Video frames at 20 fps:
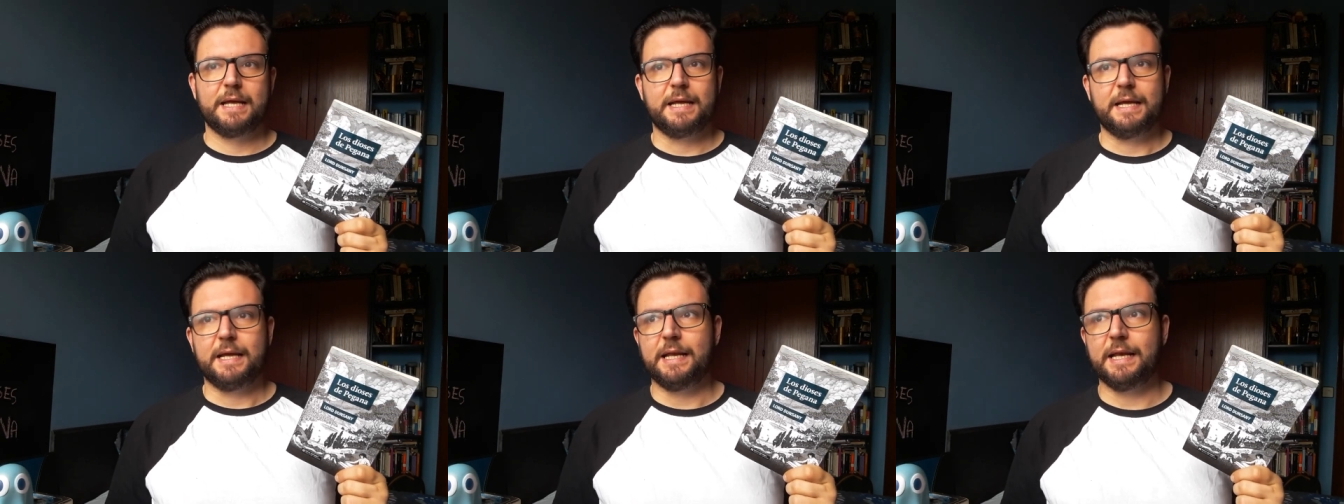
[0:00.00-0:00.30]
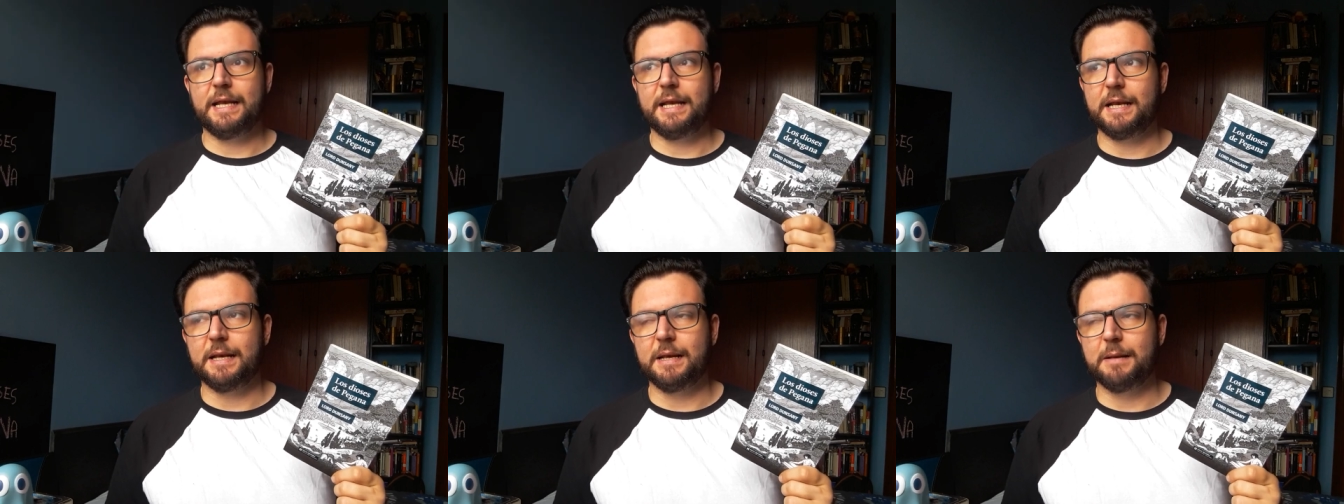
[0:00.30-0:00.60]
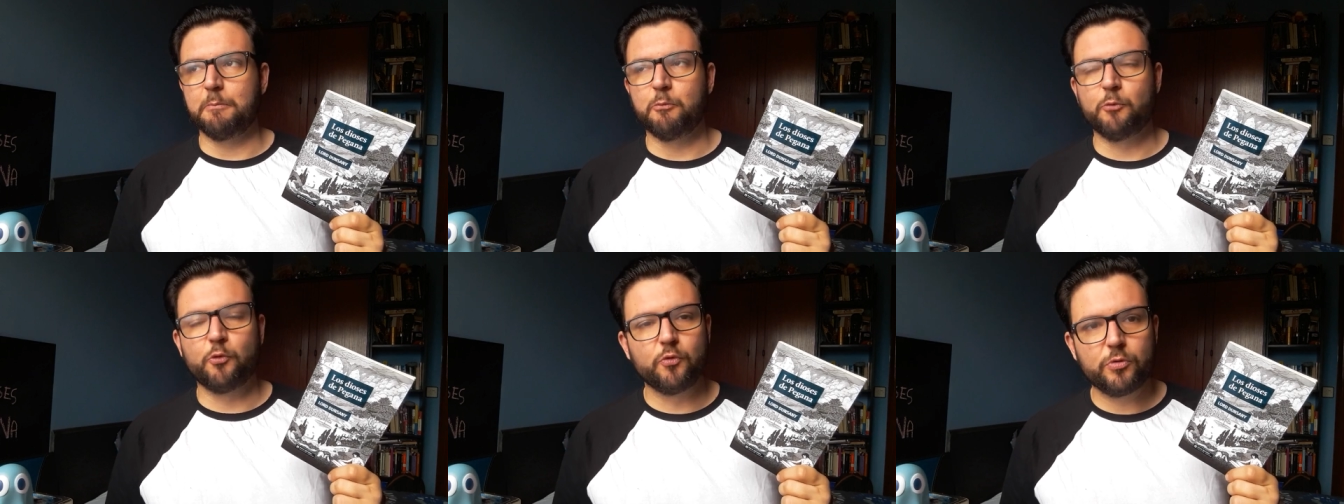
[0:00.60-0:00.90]

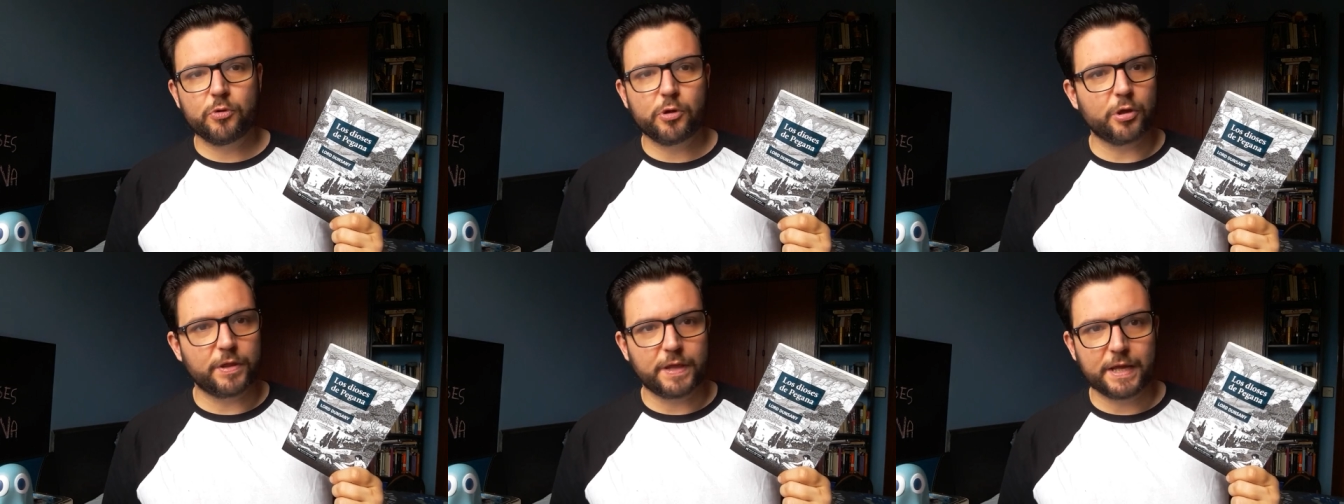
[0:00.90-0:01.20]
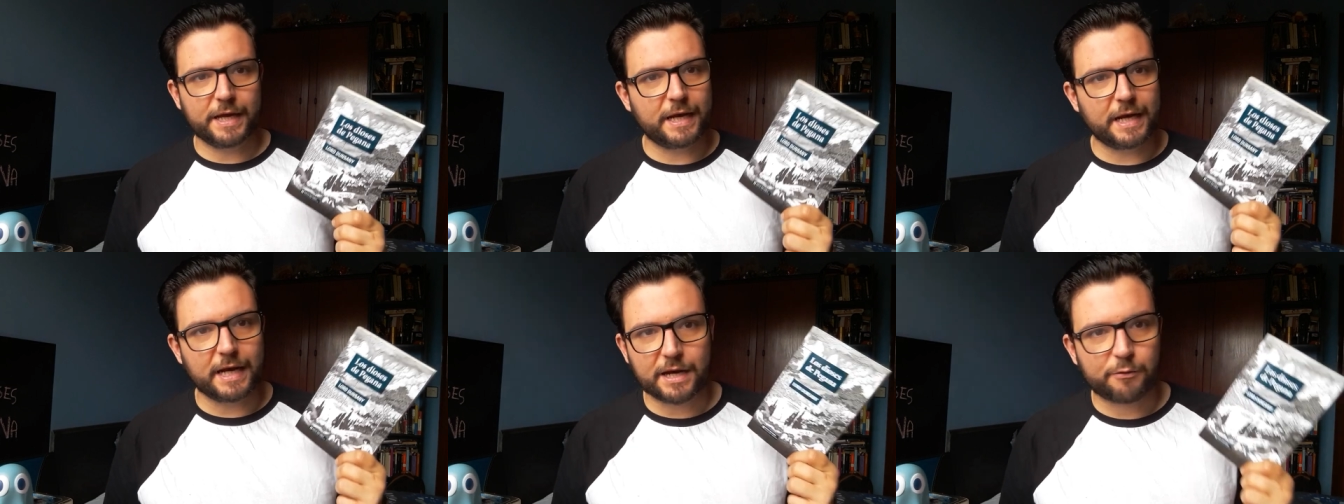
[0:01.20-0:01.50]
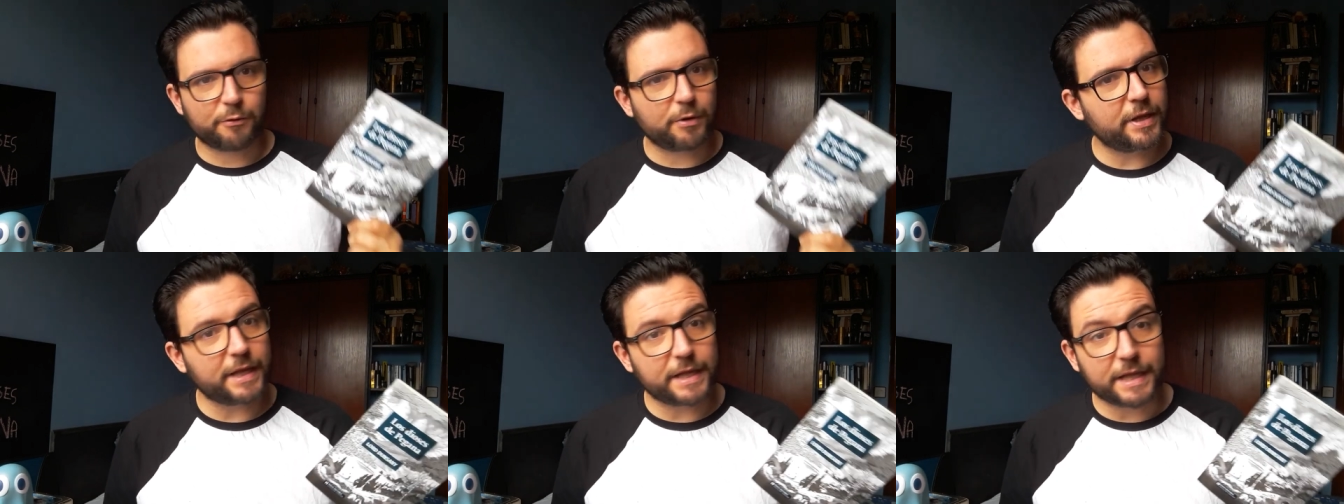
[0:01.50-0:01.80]
el mundo de la
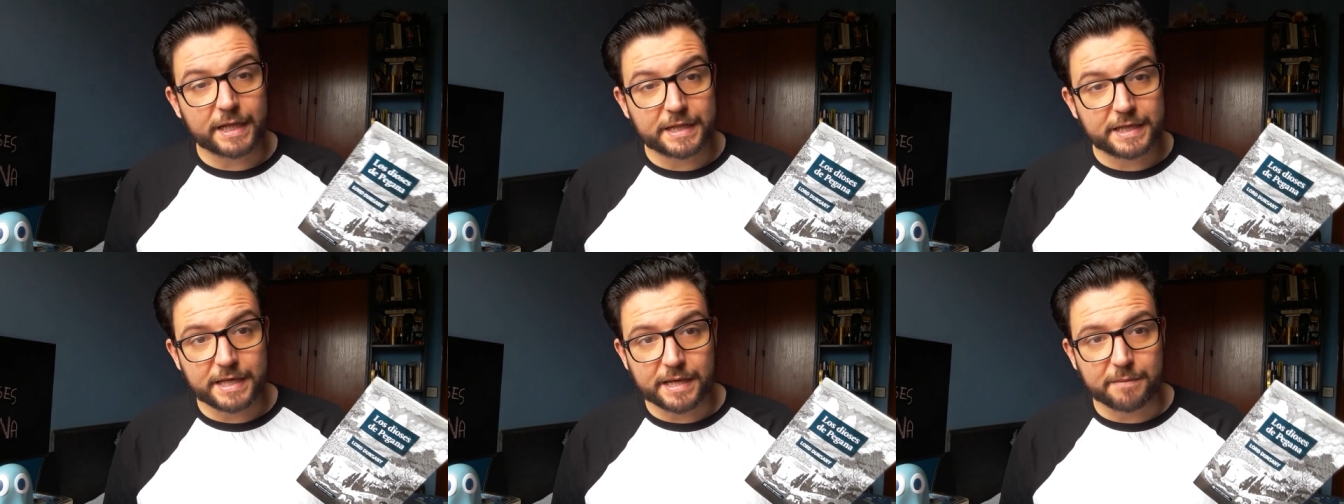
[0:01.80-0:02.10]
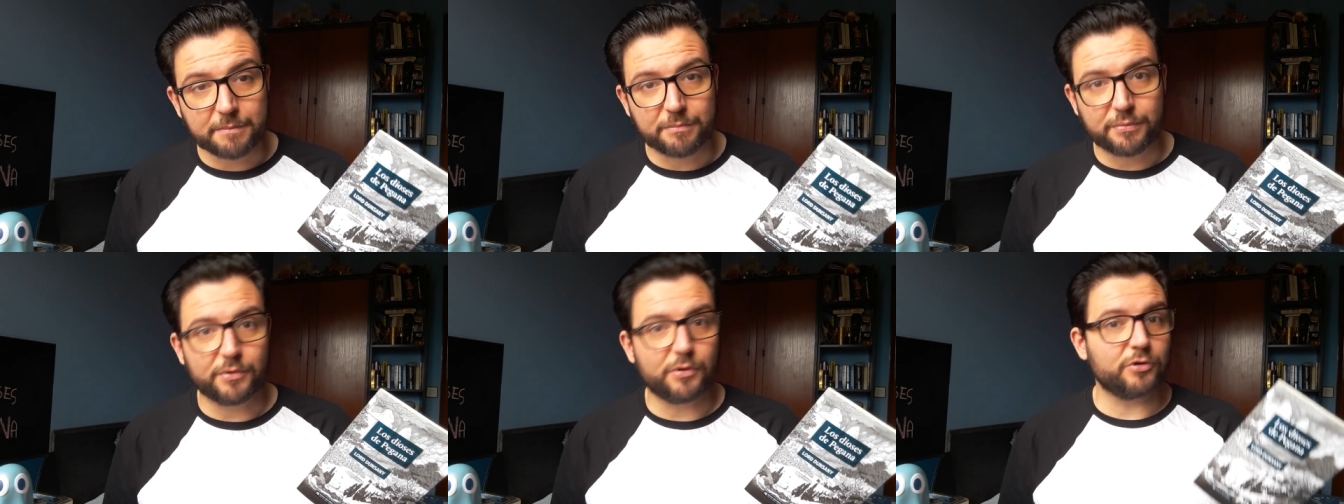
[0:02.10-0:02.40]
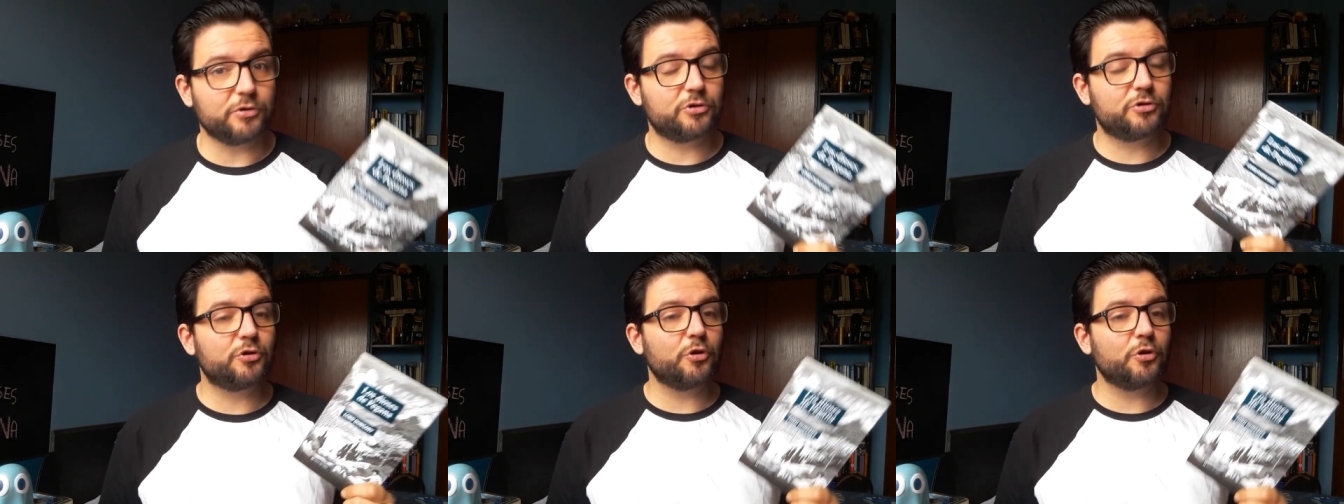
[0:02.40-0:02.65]
rueda del tiempo,